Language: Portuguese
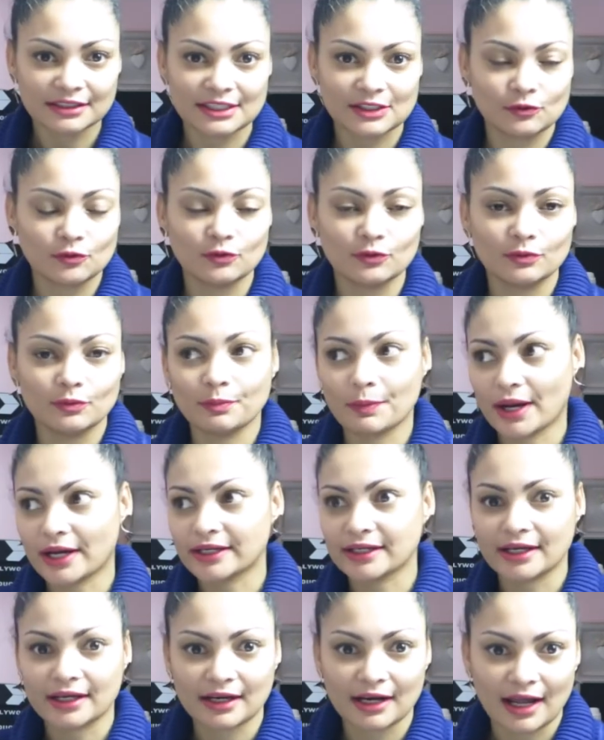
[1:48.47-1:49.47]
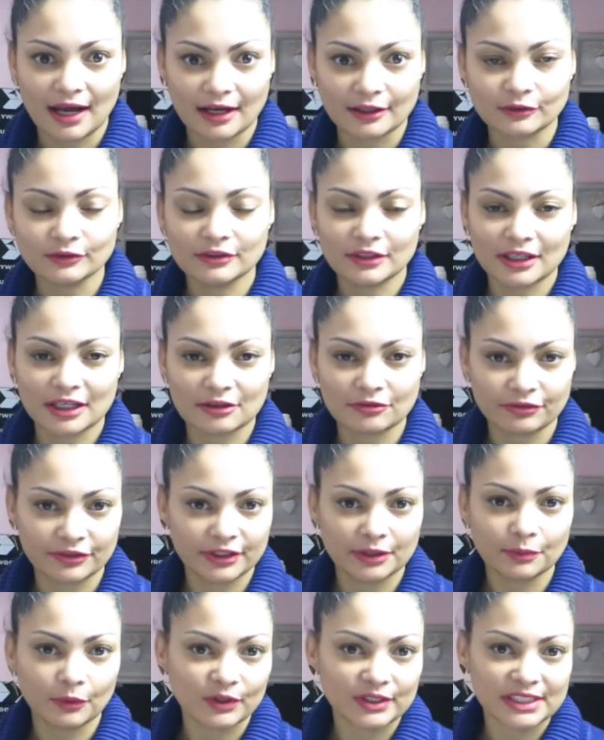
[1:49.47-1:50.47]
Se o pai é claro, a
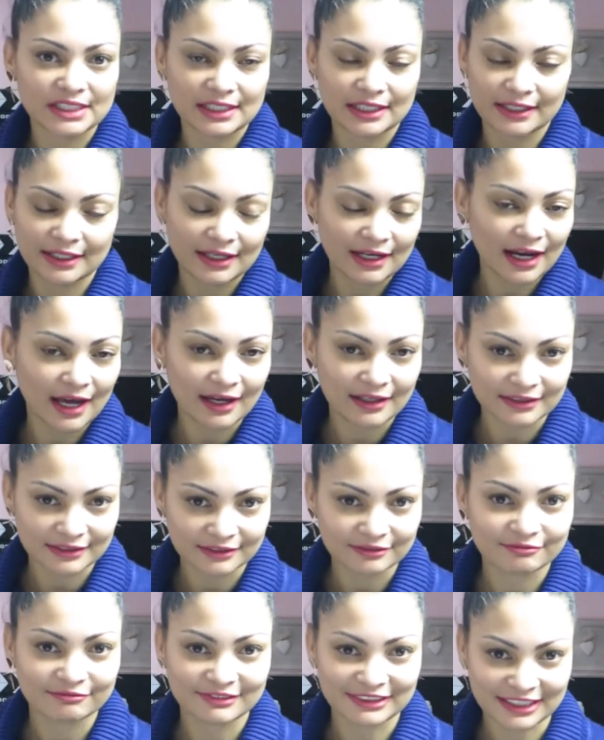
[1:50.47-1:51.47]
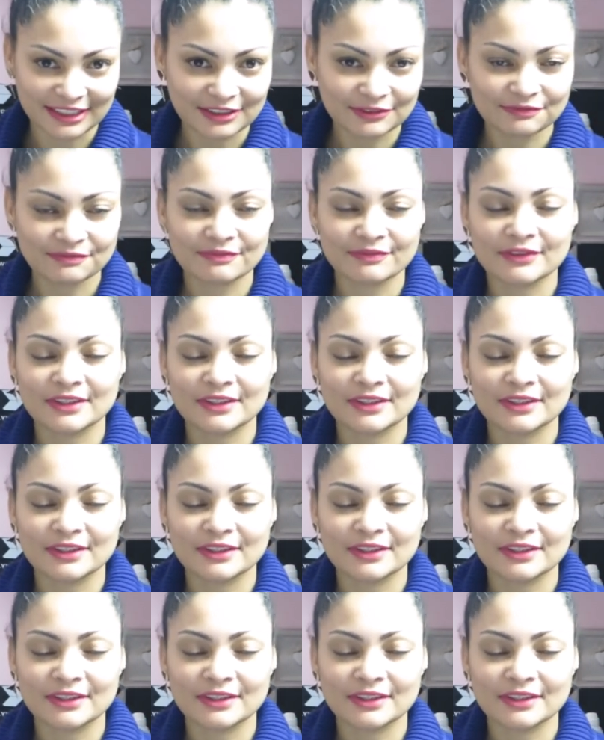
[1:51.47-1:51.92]
filha pode sair clara, né?